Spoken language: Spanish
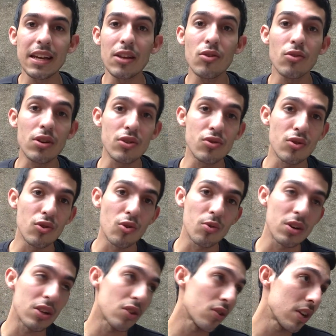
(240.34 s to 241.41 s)
que lo que yo
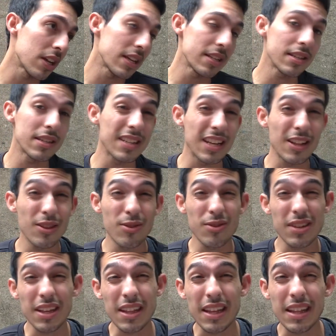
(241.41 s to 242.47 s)
cobré ahora es
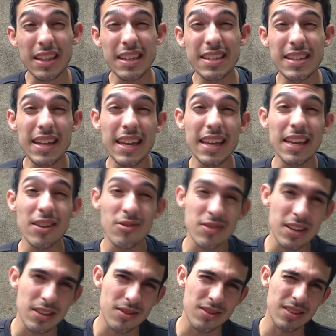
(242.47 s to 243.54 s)
175,
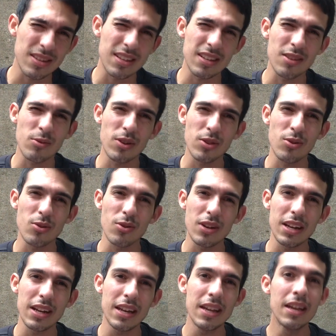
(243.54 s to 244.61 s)
174
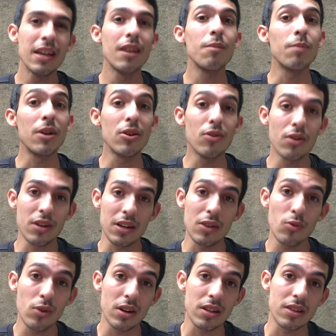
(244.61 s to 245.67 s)
dólares. Pero
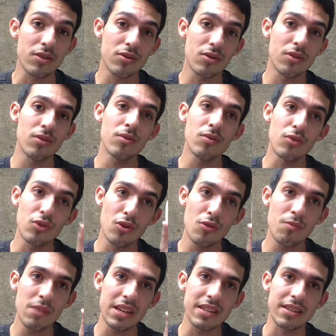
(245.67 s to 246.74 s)
recuerden, son
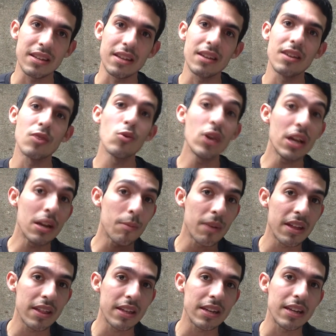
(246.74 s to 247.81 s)
dos meses. No es el
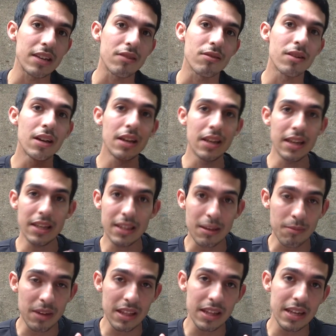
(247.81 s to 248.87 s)
mes de enero.
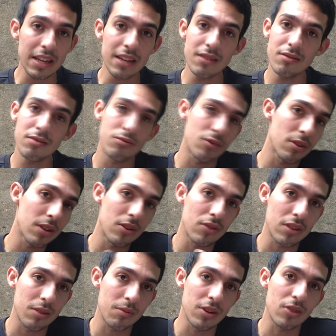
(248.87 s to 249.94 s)
Este mes de enero todavía
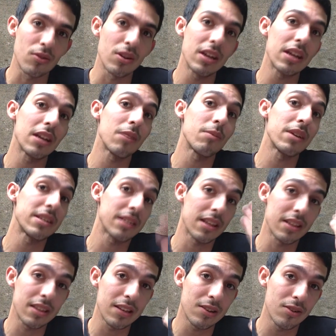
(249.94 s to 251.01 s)
no terminó. Es el mes
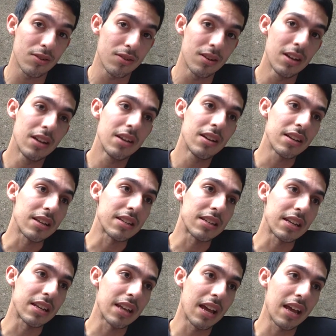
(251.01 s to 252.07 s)
anterior, que
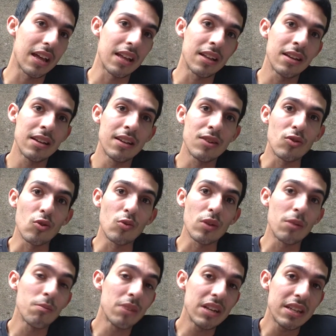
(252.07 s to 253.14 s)
sería
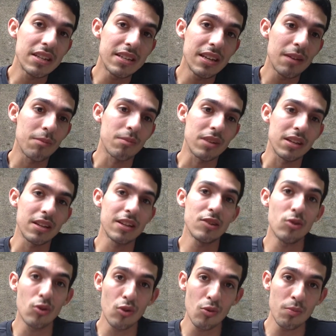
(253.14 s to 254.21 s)
noviembre y diciembre.
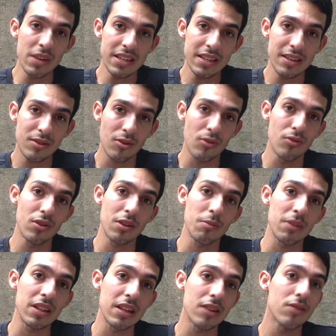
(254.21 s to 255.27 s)
Esos dos meses son los que
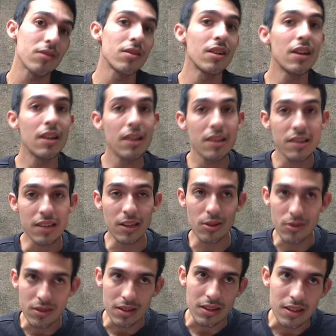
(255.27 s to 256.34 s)
me dieron
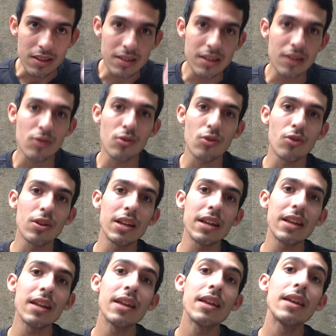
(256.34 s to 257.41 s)
175
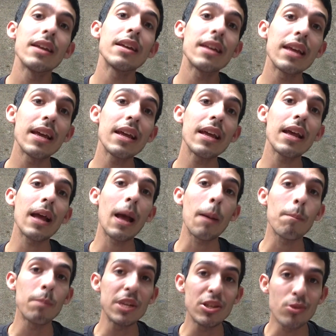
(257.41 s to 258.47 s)
dólares, que
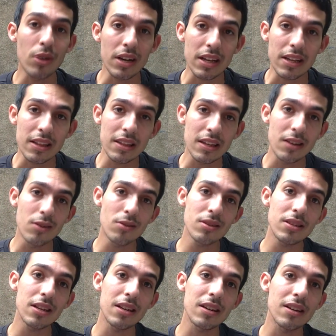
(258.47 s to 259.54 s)
a peso argentino
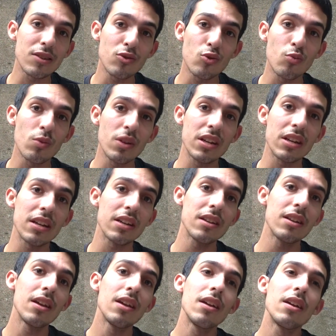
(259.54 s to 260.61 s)
se resumen
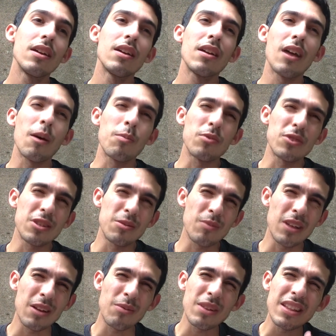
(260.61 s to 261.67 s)
en
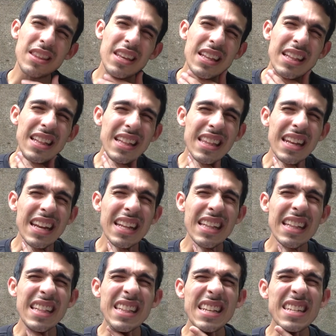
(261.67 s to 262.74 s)
aproximadamente
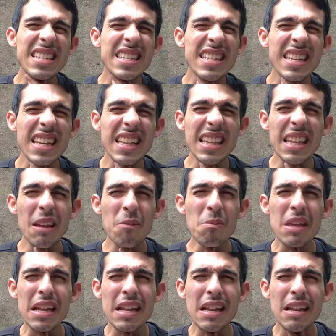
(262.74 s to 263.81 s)
37
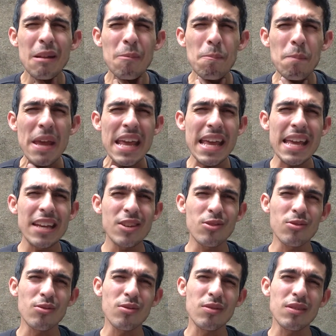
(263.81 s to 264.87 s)
mil
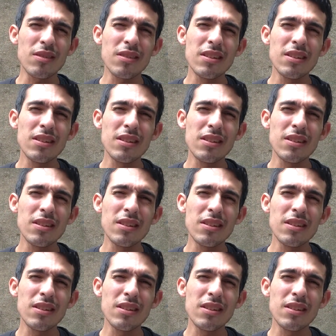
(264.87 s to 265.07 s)
pesos